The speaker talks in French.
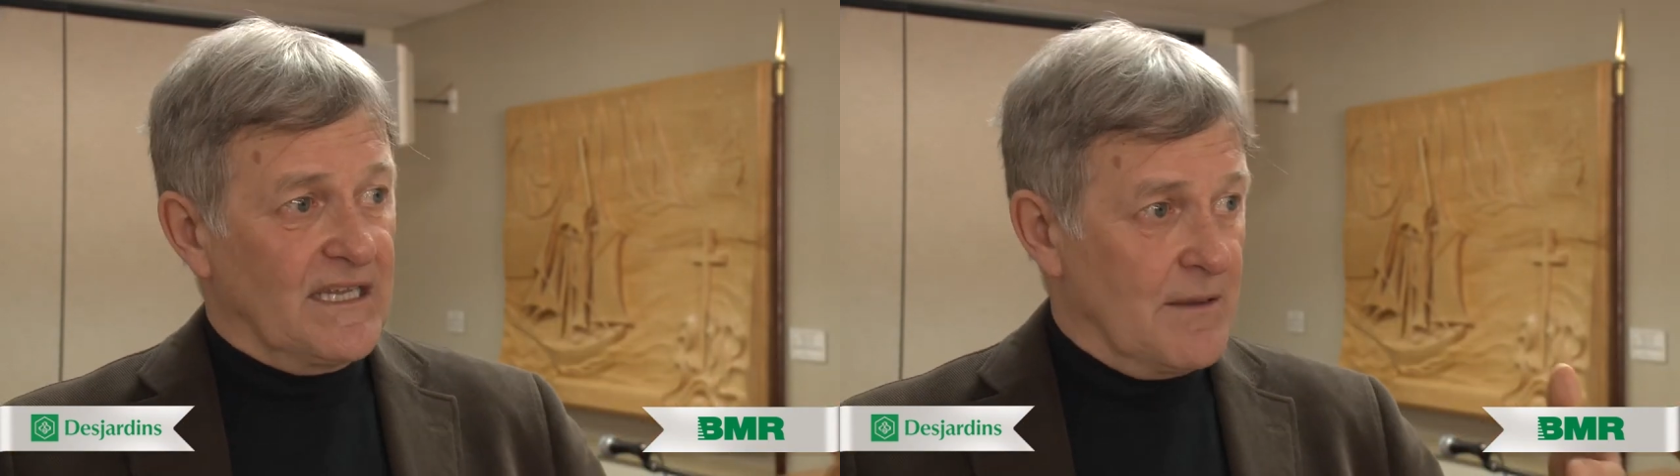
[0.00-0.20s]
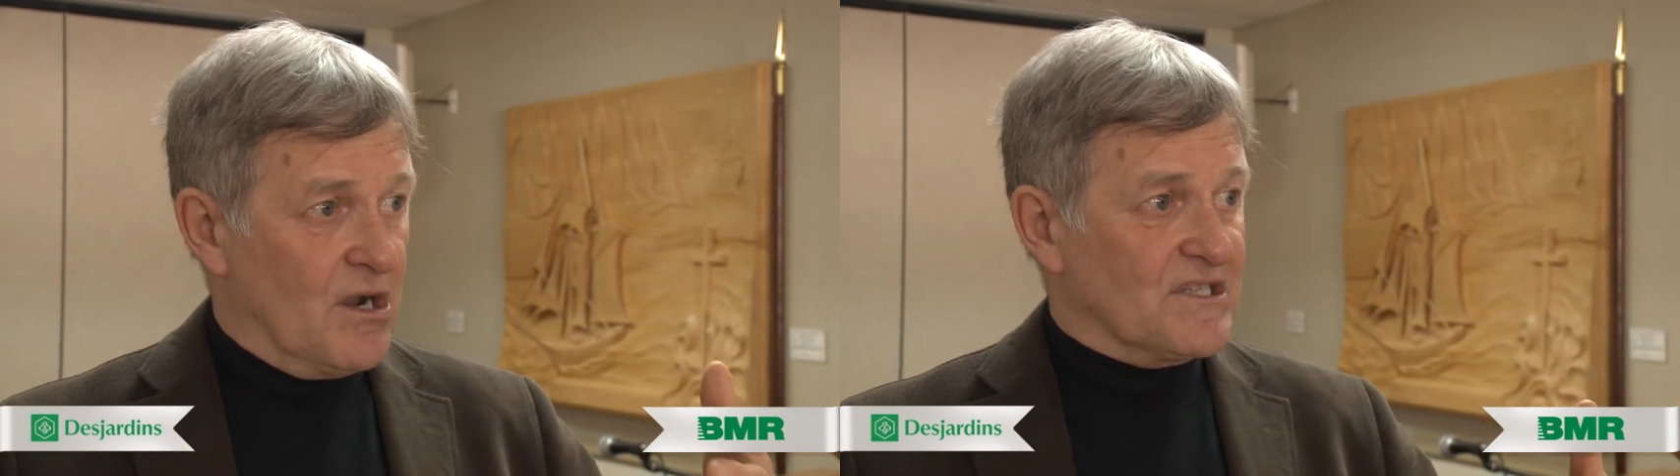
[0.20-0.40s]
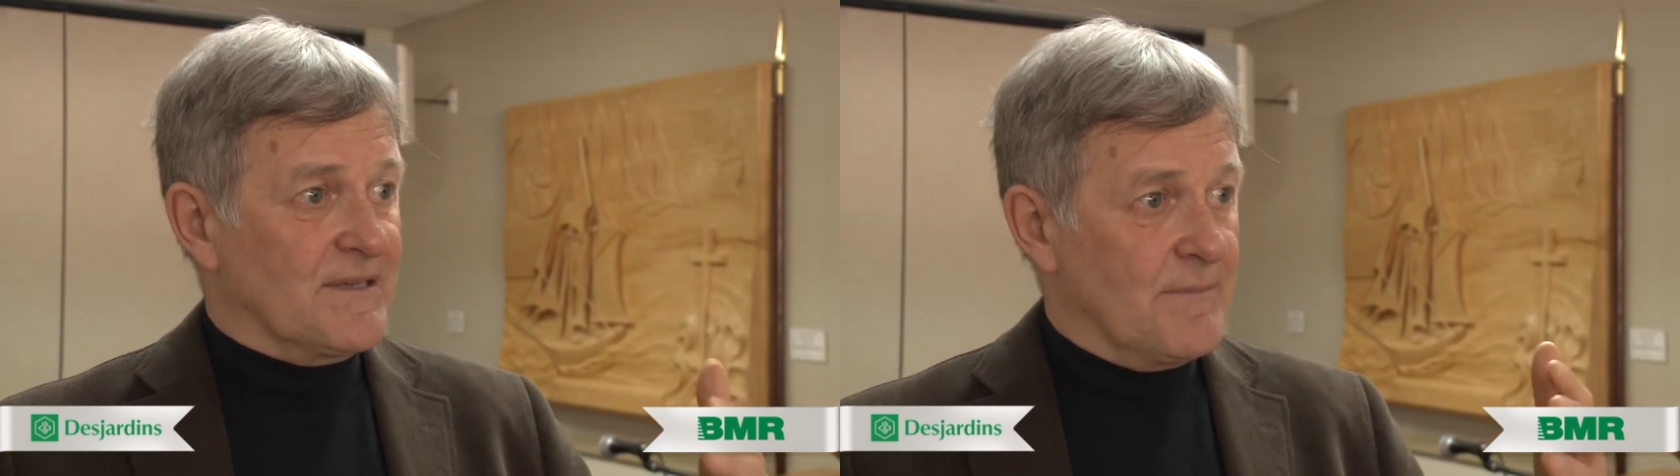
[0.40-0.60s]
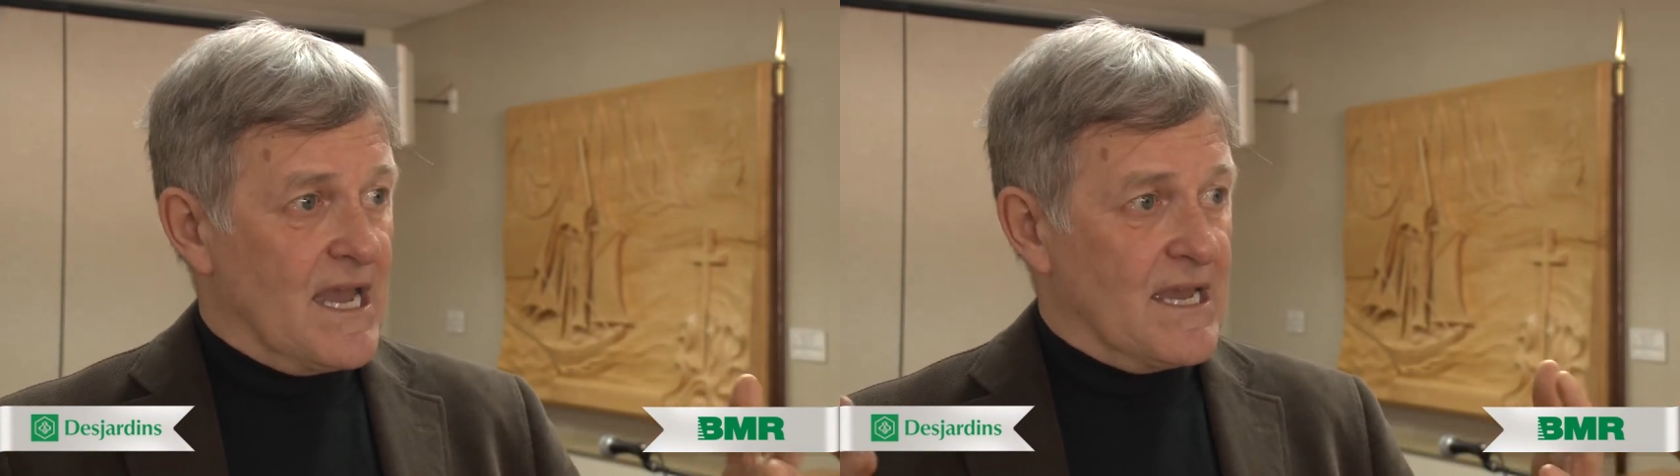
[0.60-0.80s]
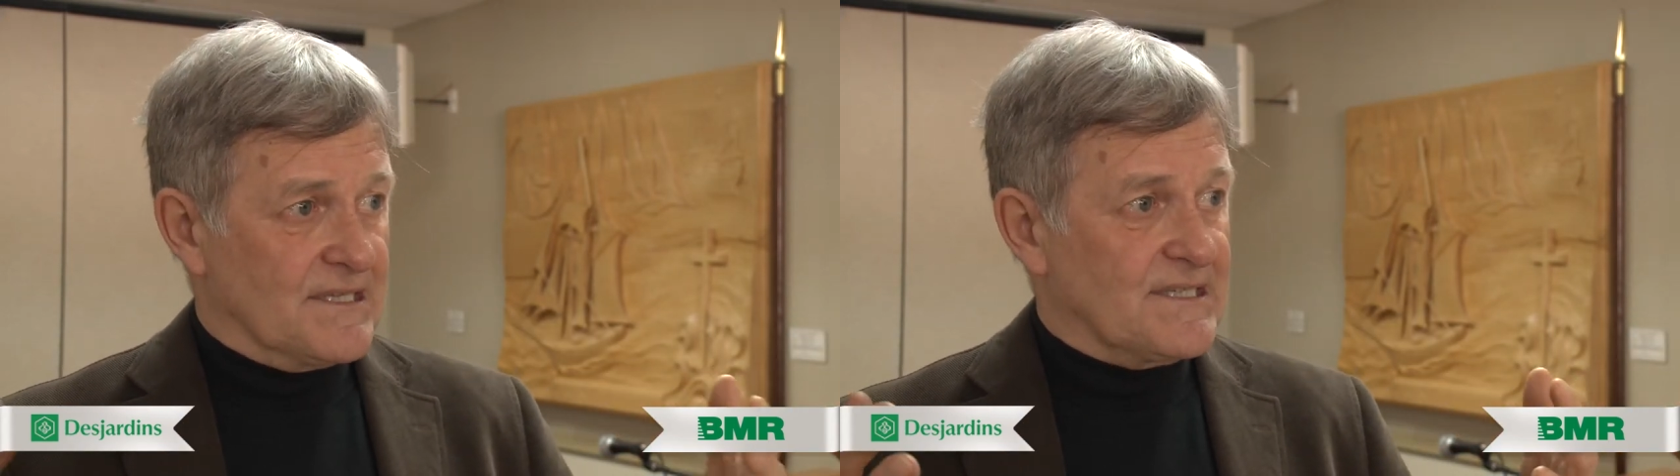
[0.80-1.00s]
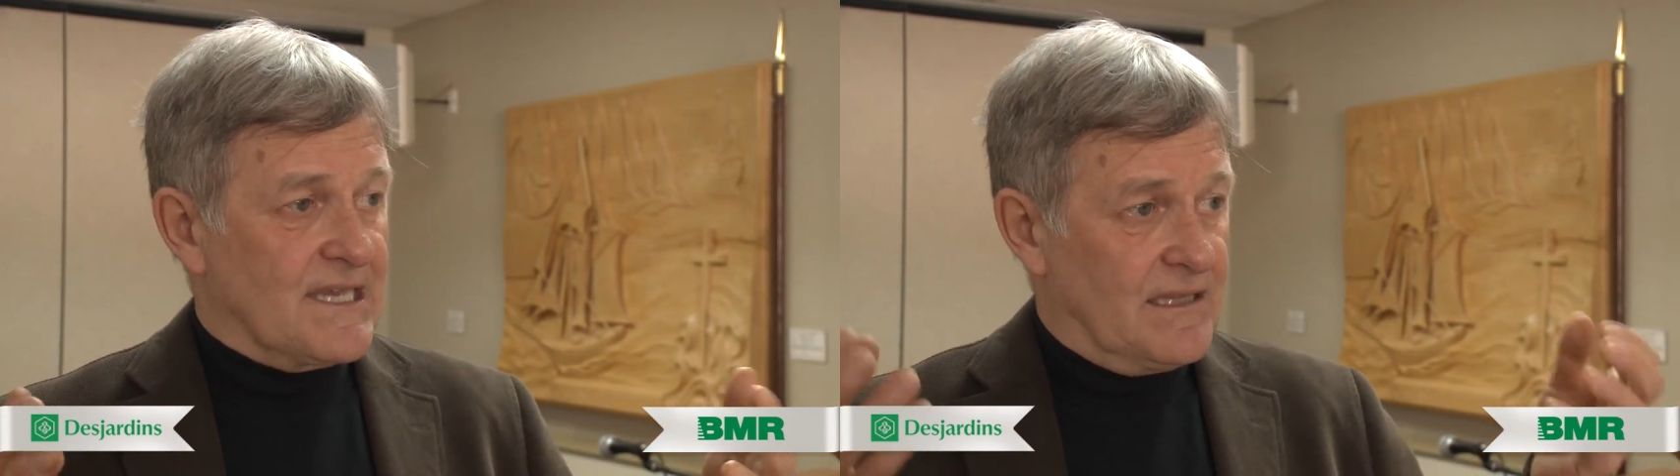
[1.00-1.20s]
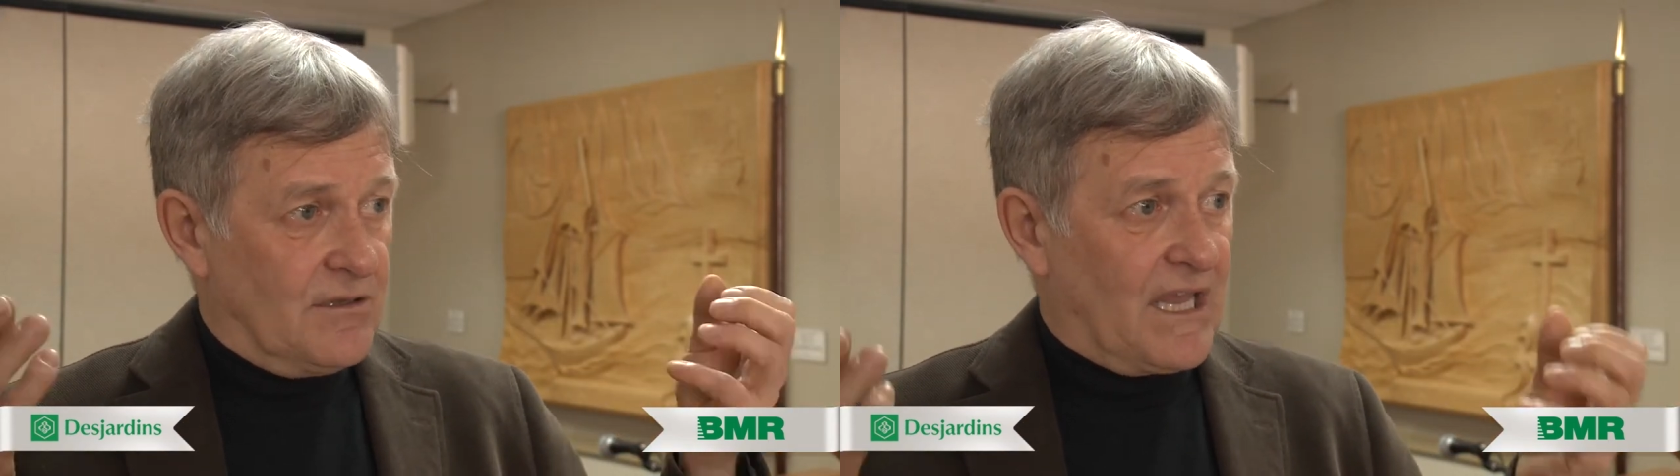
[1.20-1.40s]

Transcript: des bâtiments anciens de